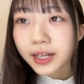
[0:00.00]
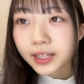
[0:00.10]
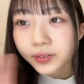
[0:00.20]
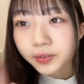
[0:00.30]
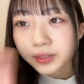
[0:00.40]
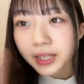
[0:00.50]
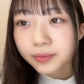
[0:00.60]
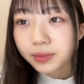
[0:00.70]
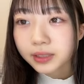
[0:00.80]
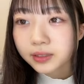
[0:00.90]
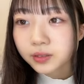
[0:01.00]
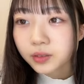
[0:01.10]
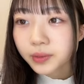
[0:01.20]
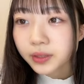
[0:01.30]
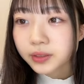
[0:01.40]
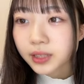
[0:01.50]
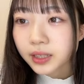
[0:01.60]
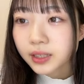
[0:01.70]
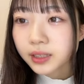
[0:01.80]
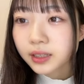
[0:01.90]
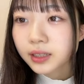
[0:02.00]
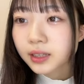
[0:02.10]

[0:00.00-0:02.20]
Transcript: ありがとうございますこの前のサイン